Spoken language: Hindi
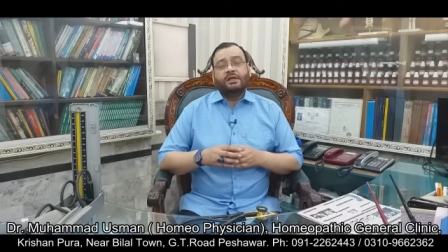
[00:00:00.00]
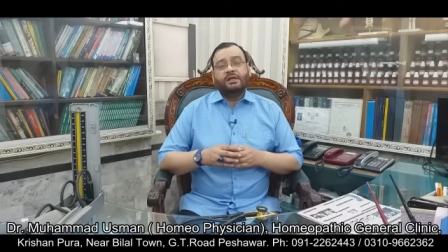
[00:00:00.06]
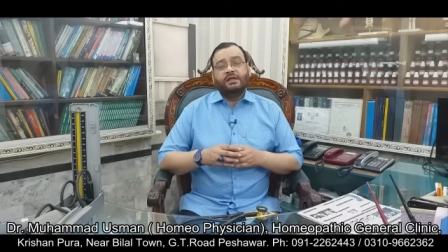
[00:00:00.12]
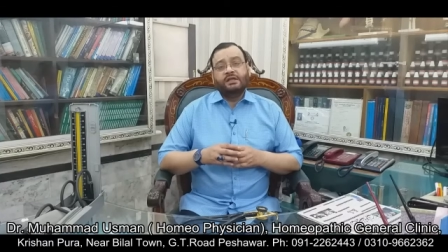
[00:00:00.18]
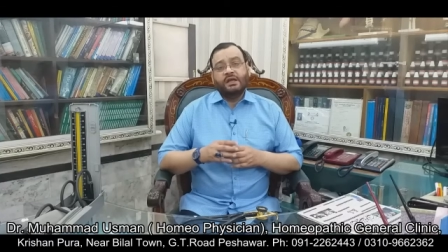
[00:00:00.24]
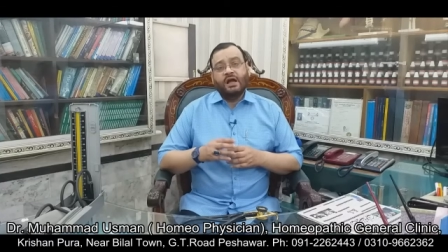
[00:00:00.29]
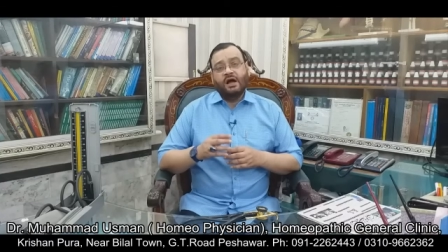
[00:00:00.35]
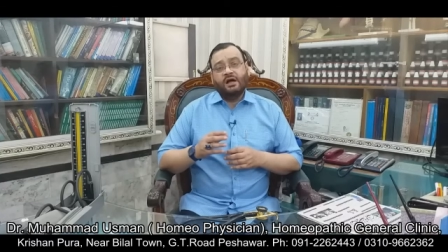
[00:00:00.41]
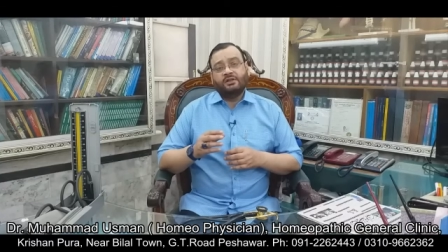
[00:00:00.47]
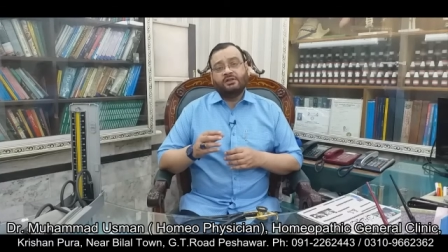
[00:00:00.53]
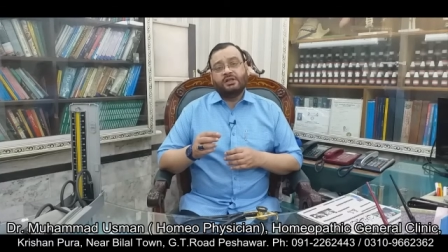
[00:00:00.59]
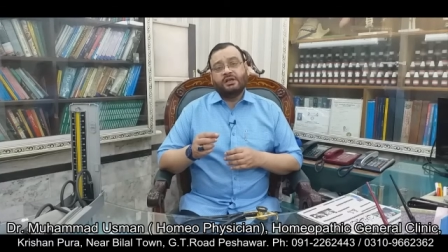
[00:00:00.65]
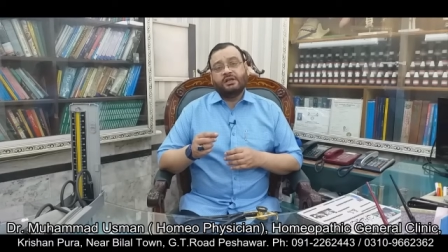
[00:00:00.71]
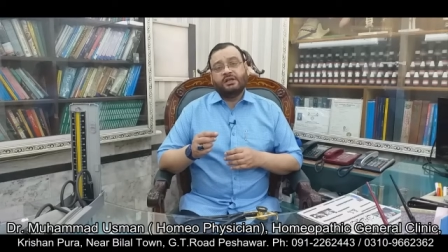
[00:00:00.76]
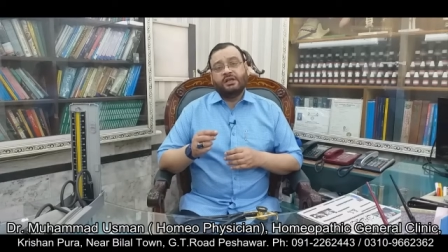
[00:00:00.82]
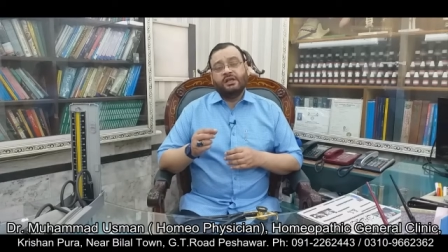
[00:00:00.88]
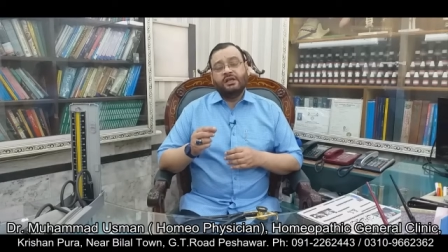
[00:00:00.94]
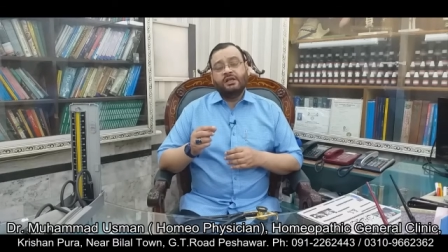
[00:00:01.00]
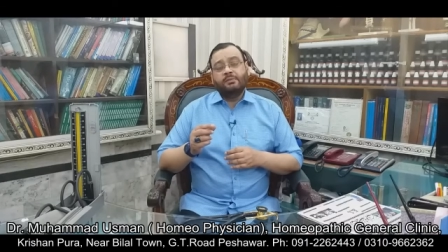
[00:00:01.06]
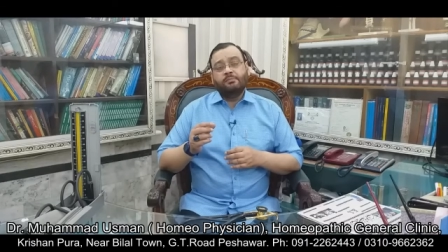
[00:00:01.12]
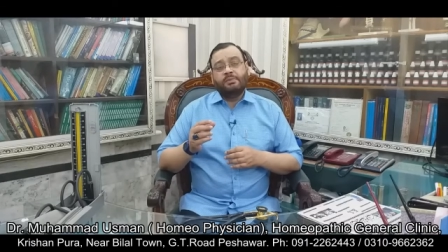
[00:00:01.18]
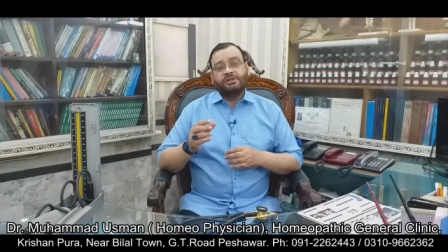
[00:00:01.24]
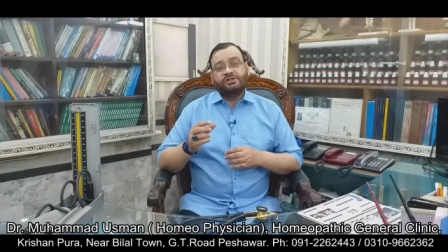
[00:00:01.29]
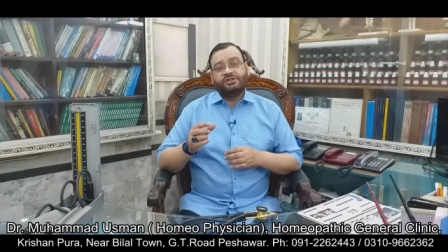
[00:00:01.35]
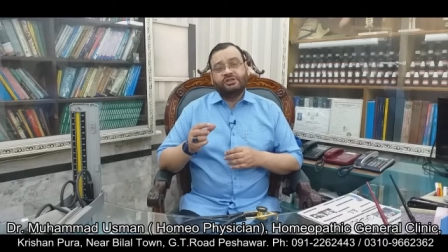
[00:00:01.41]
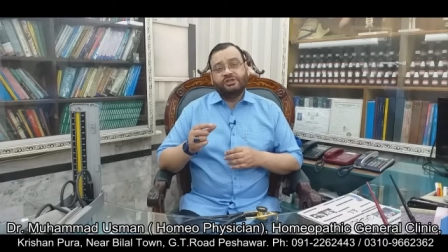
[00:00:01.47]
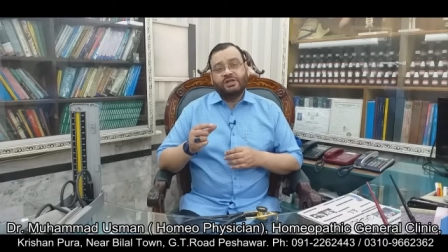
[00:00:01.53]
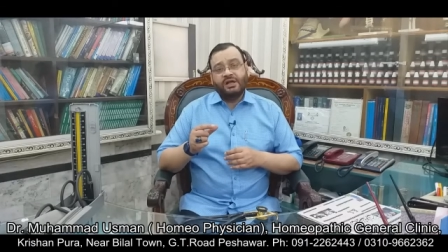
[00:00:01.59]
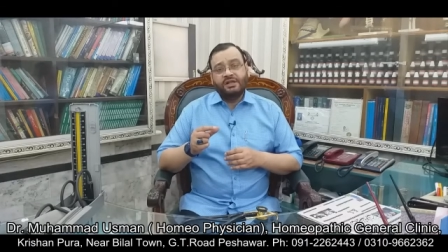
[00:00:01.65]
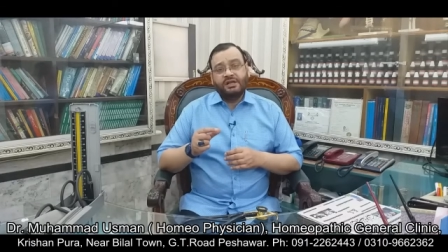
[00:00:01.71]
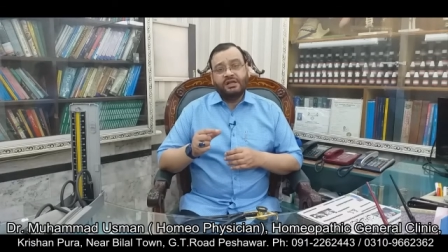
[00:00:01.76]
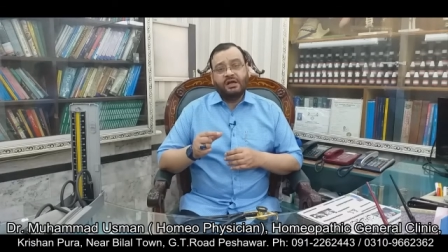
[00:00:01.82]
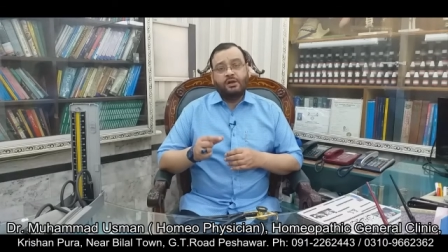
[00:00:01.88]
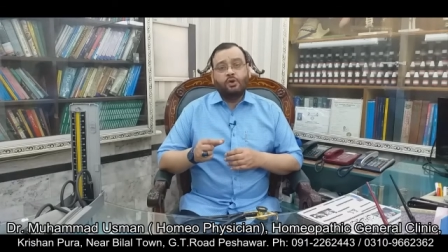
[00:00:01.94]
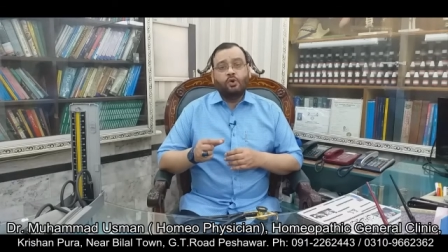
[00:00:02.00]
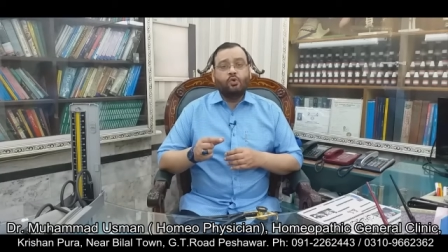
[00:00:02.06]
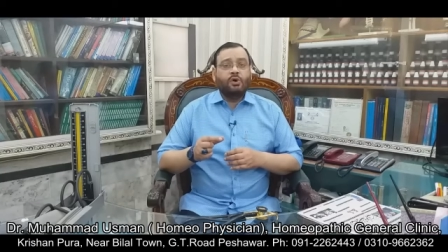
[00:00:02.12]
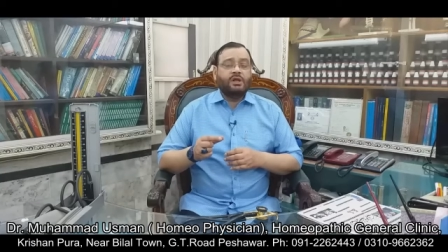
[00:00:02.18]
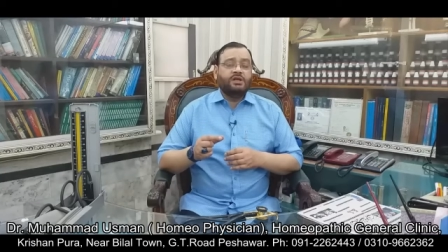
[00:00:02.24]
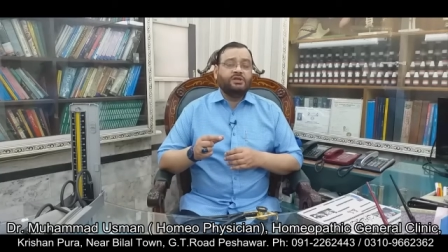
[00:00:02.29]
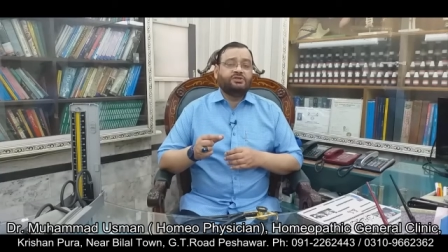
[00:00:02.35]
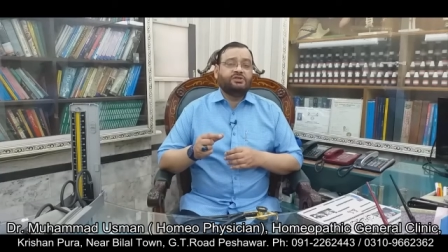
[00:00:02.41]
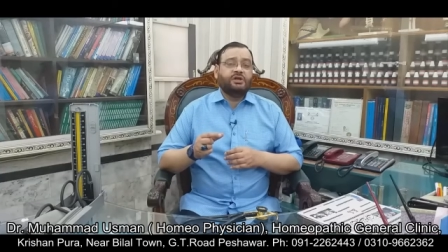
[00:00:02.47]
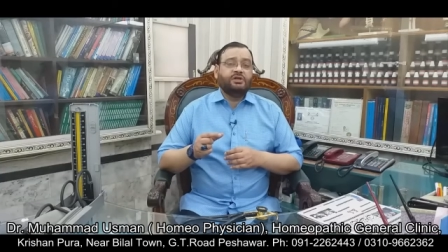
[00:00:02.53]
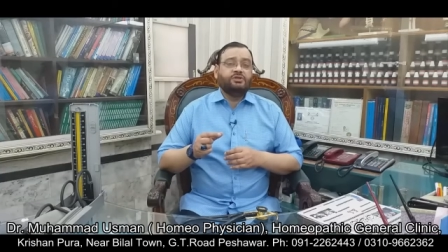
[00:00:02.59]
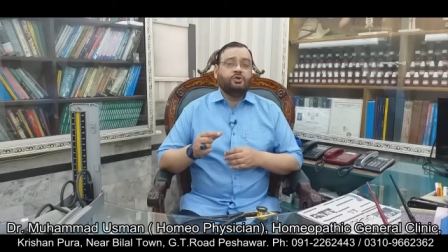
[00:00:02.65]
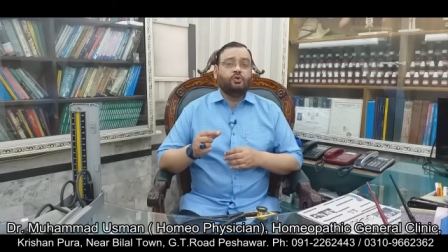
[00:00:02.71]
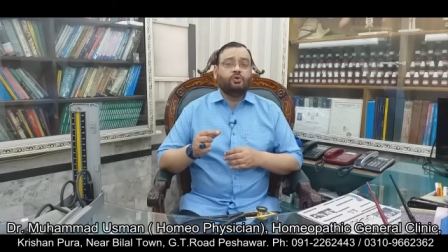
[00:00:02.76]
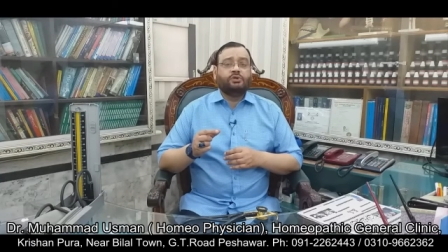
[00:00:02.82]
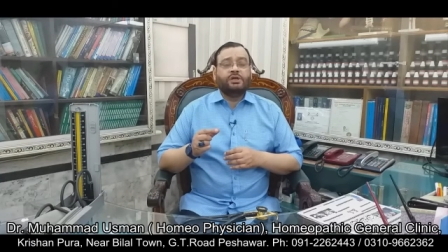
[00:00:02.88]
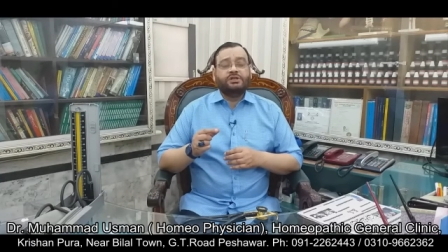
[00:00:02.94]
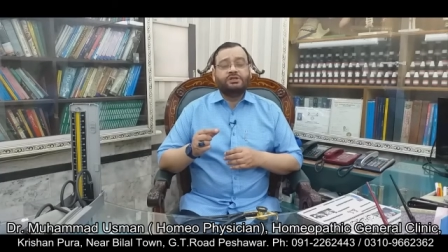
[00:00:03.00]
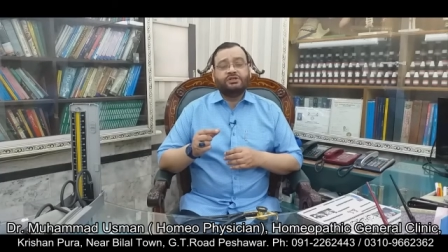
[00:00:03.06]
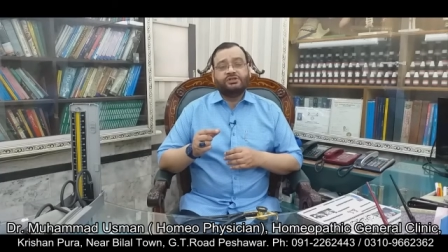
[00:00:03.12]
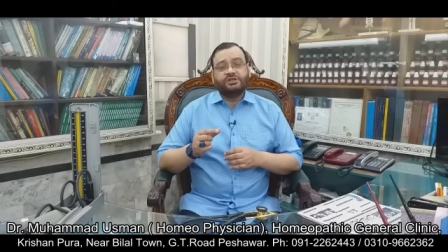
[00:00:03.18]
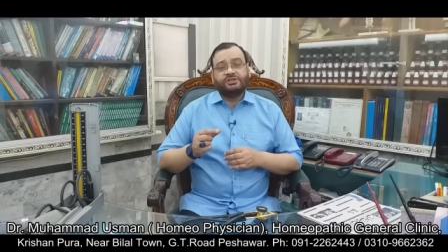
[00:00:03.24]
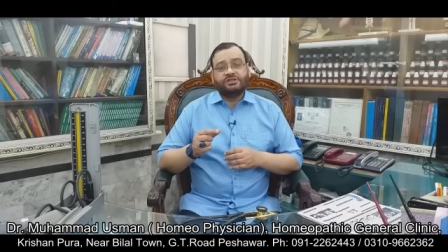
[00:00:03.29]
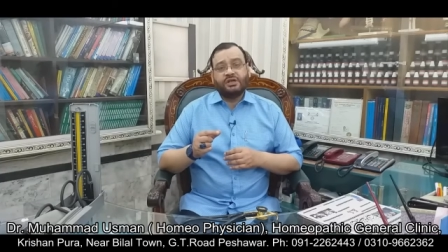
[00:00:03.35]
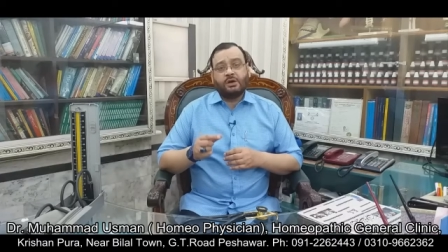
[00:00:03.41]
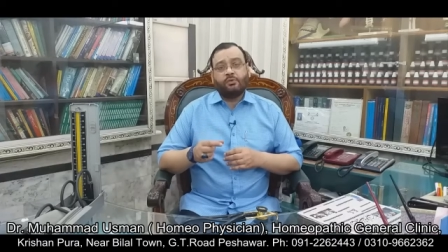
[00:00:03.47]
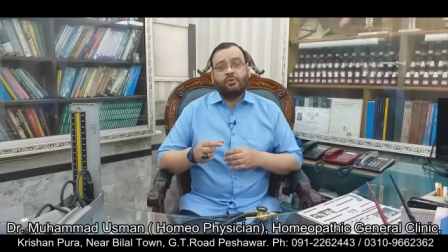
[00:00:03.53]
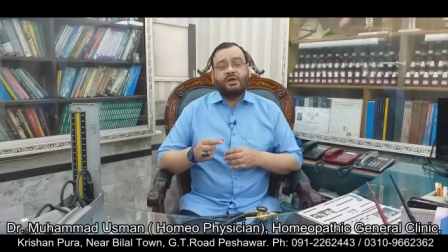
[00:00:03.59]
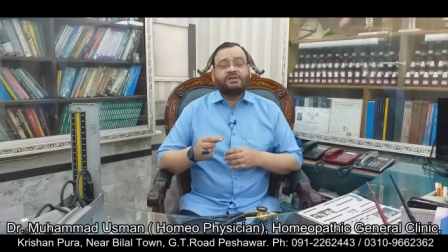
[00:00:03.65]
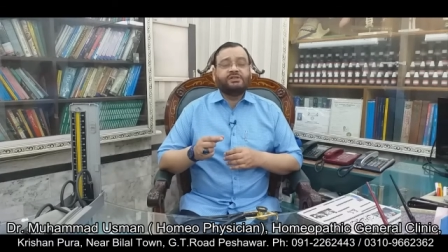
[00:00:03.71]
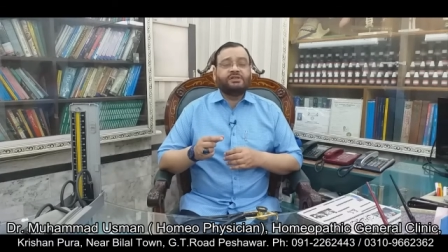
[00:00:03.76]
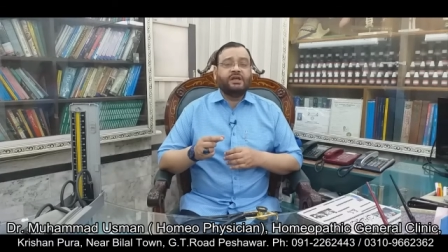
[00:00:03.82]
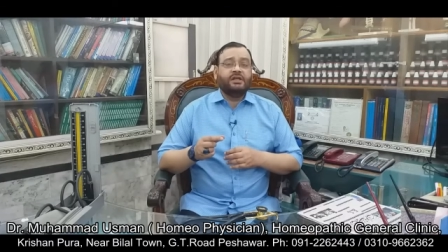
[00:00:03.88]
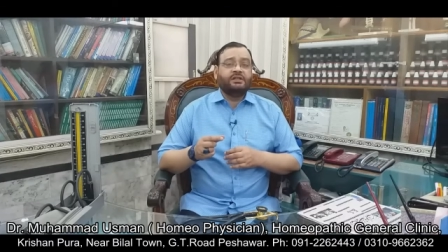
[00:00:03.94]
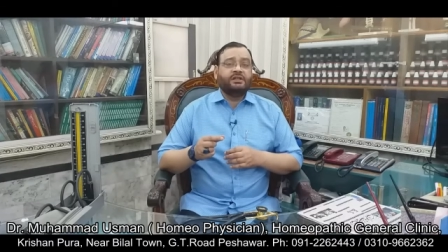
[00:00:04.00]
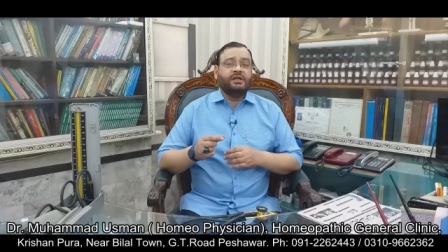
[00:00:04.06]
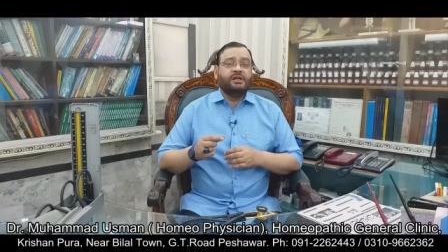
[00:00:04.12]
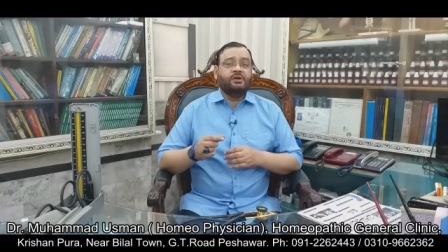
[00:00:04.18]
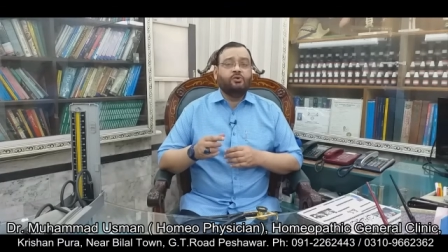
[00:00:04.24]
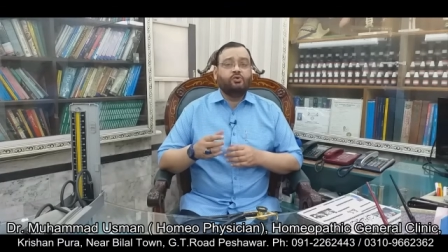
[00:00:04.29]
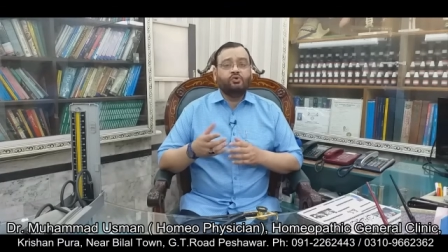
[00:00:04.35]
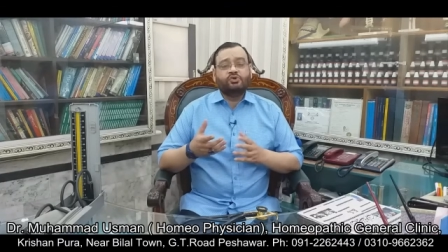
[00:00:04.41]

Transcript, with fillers: यहाँ तक के बच्चेदानी का लोअर हिस्सा जो होता है जिसे सर्वेक्स कहते हैं